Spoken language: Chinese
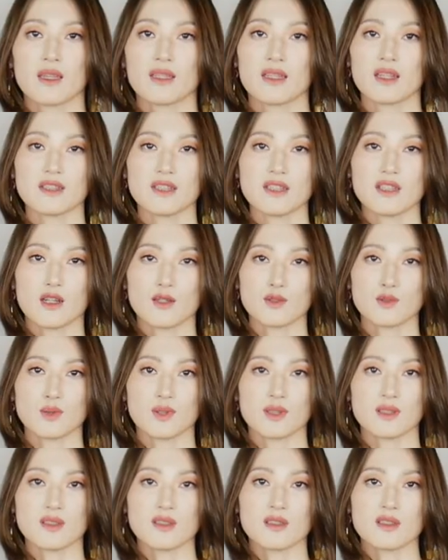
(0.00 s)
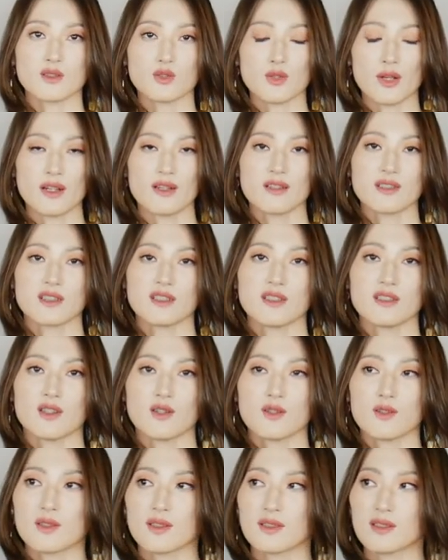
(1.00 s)
那这条裙子穿上身以
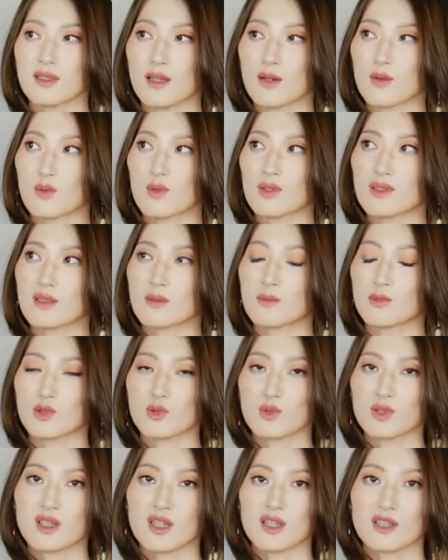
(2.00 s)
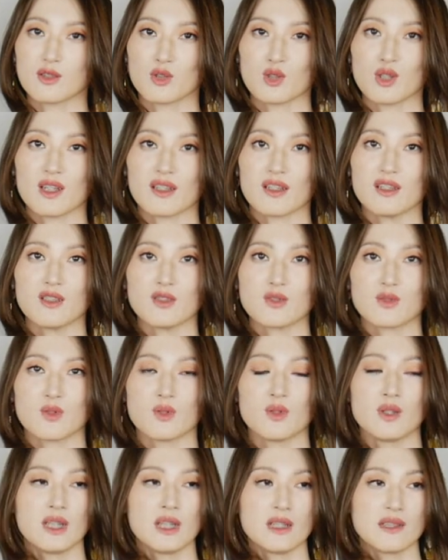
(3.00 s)
后的效果怎么说呢？就给人一
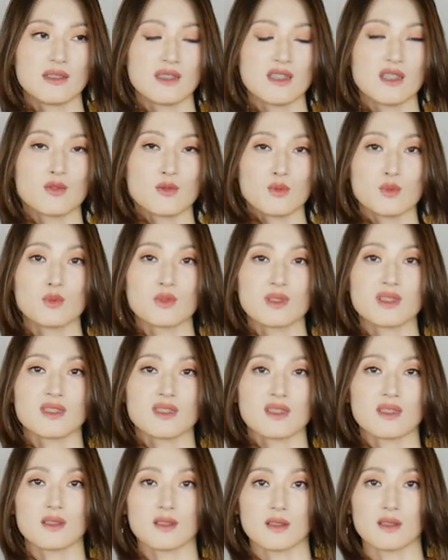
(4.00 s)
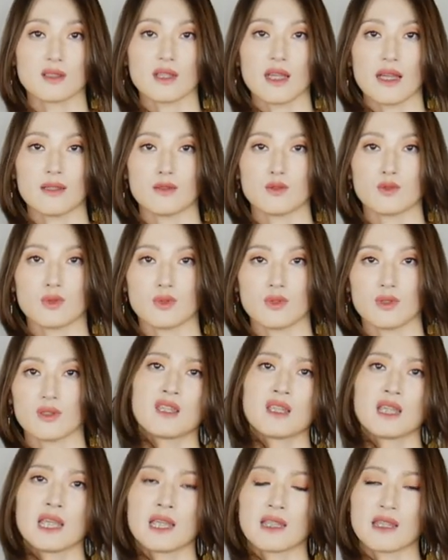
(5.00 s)
种禁欲系的感觉。
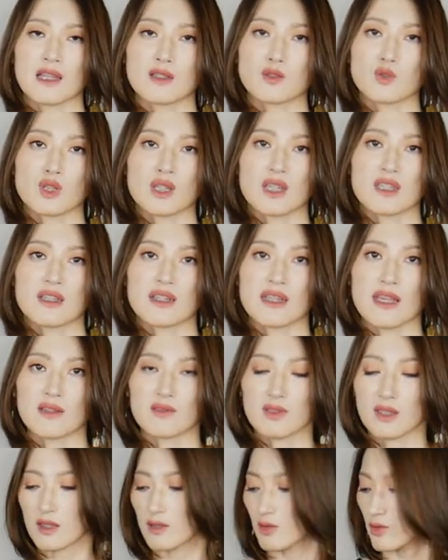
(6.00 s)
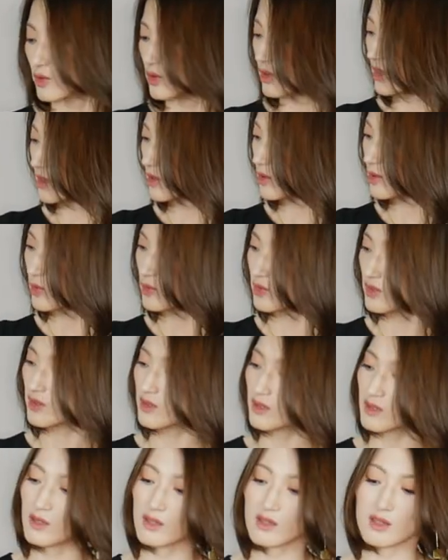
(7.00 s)
它最大的亮点就是它袖子
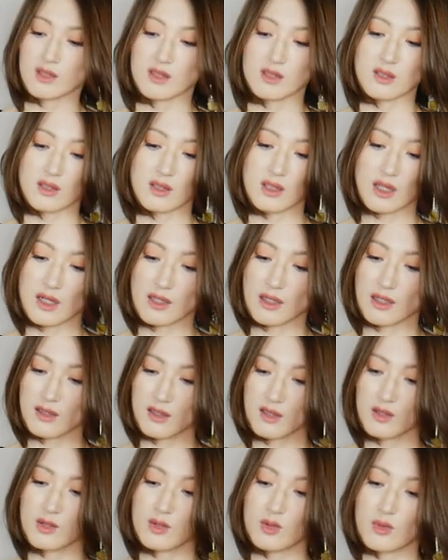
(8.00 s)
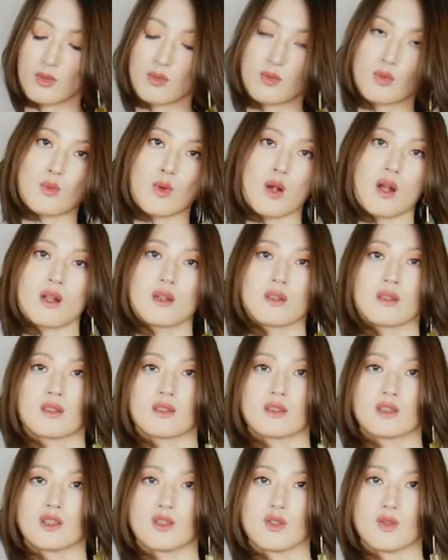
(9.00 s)
的这个设计，但是它的袖管呢
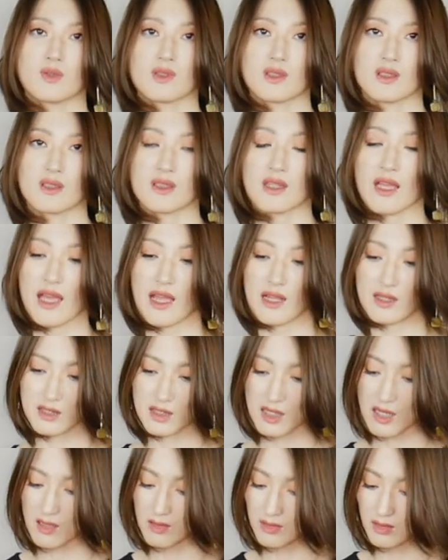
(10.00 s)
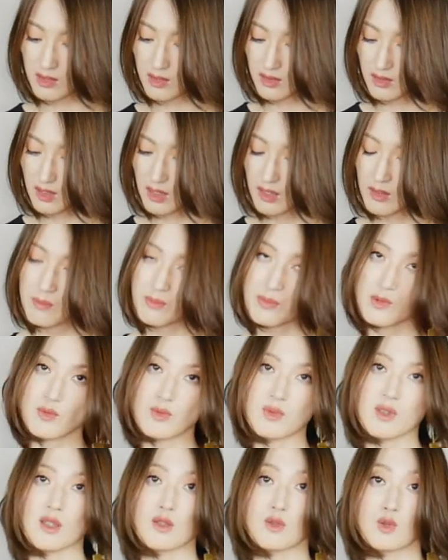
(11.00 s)
是有些太长了，必
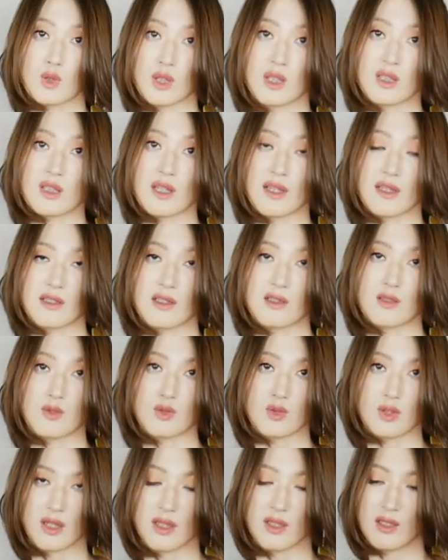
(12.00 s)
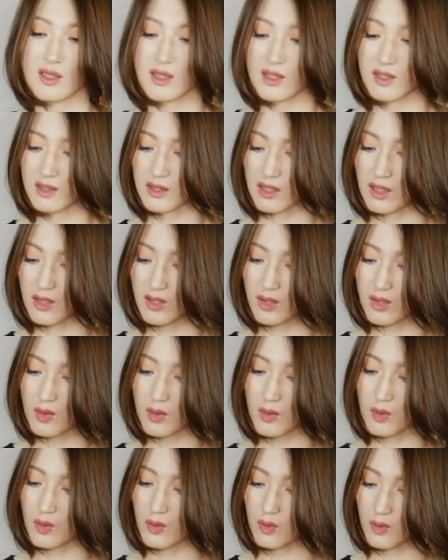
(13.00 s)
须得卷起来才能穿。然
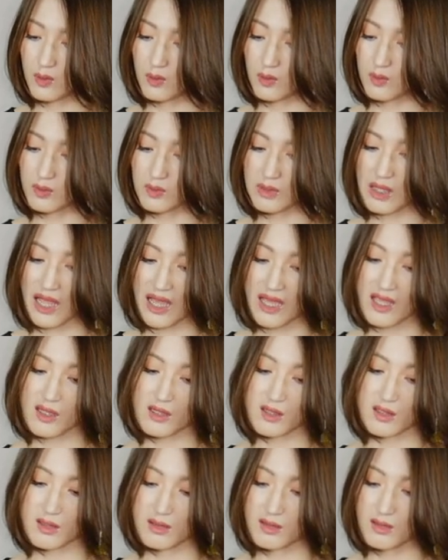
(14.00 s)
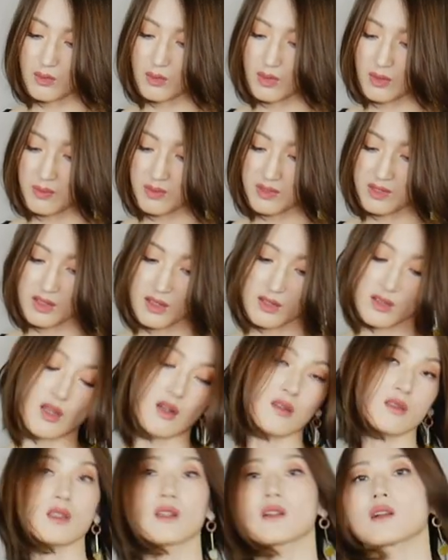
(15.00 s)
后它也可能会比较
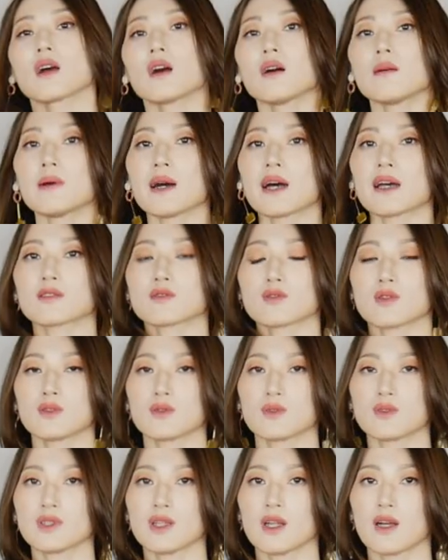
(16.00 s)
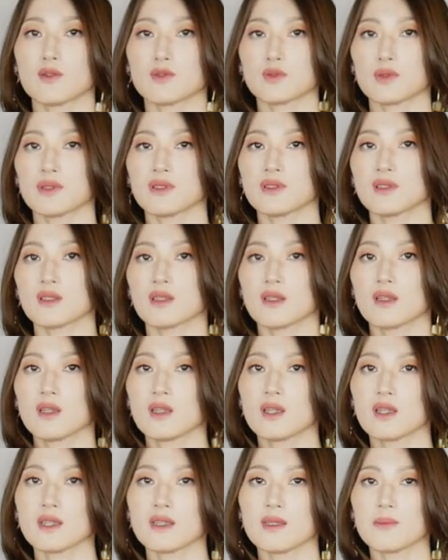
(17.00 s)
挑身高吧，所以说这条裙子
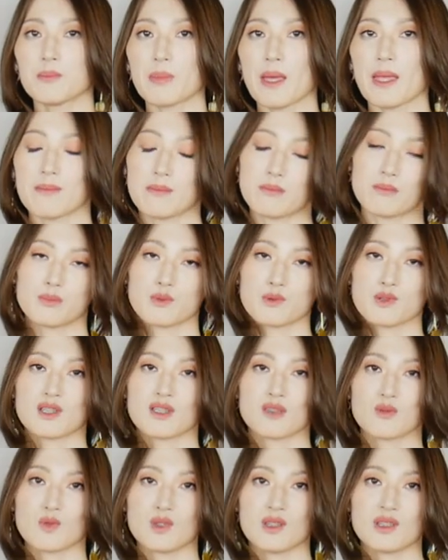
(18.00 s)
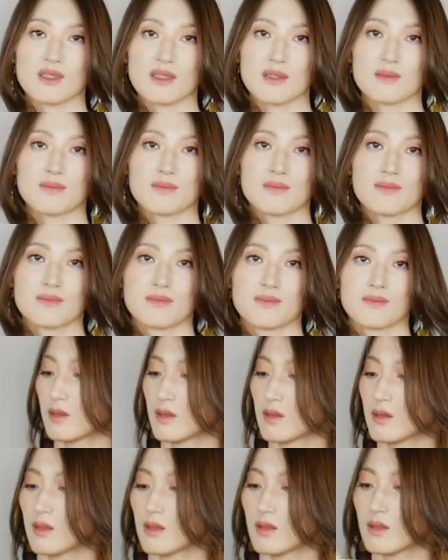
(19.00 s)
一般不是很推荐。
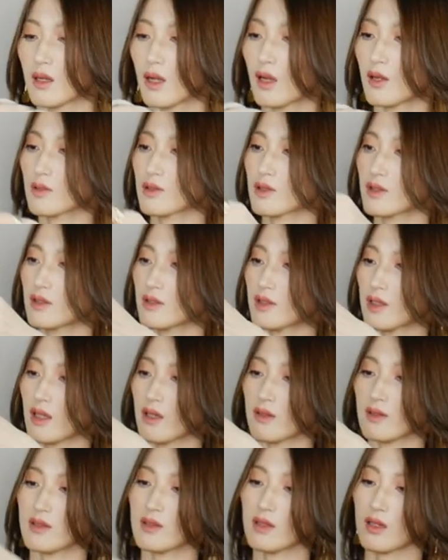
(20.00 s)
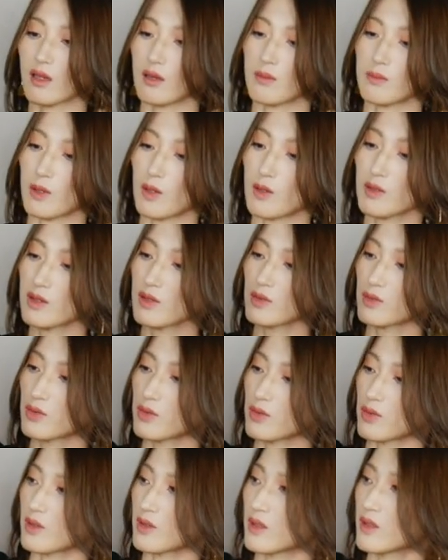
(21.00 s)
然后是这样一条毛衣
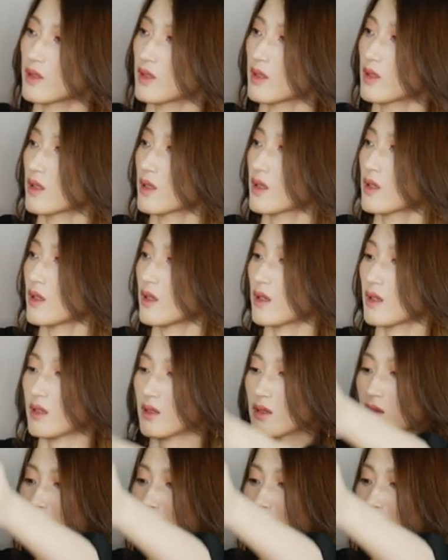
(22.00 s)
裙，啊，